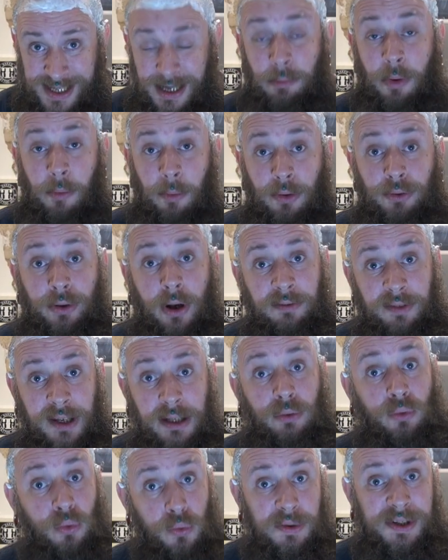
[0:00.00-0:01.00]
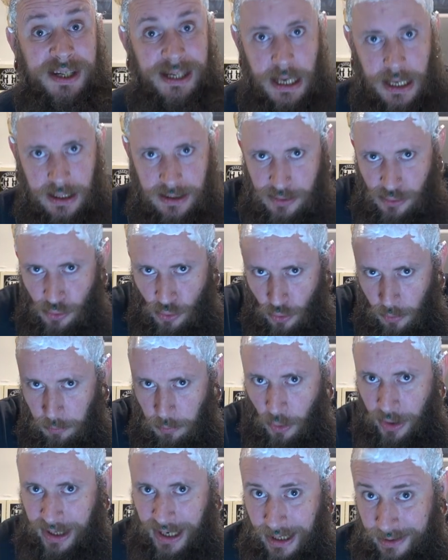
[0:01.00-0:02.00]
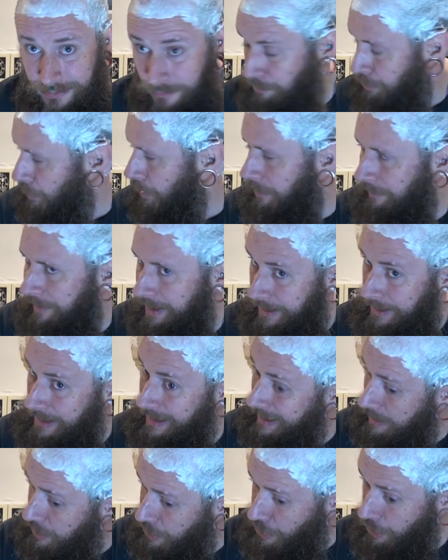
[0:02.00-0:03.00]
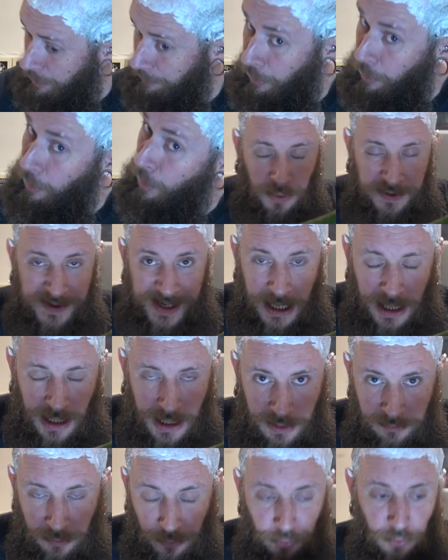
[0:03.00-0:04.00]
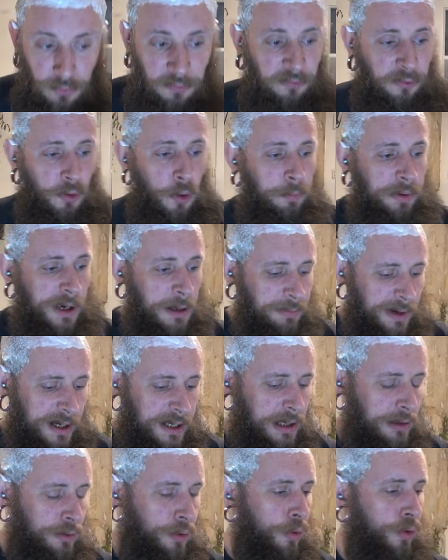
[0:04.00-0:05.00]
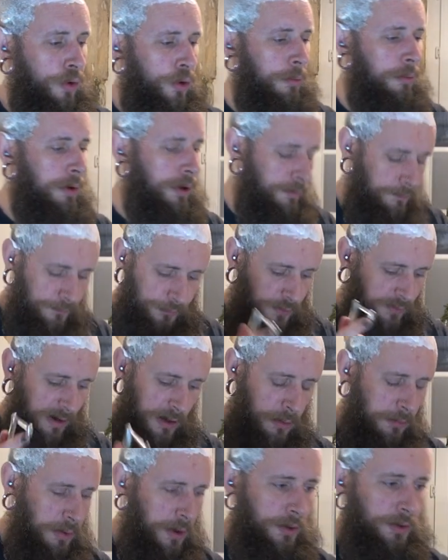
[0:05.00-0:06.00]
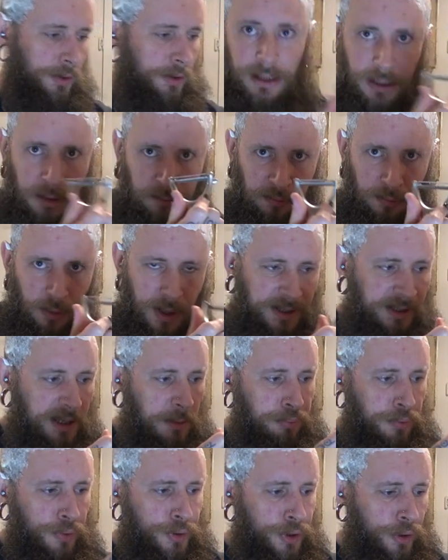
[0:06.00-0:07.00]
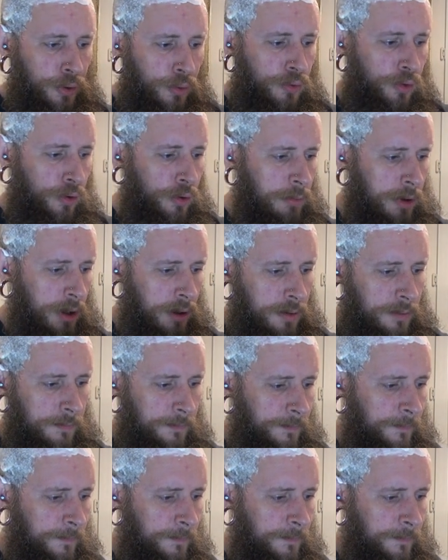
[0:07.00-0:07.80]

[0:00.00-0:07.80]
c'est le moment d'enlever tout ce qui est sur mon crâne pour enlever les cheveux. Pour ça, avant tout, faut préparer le concombre. Tu vas comprendre. Il faut un épluche concombre.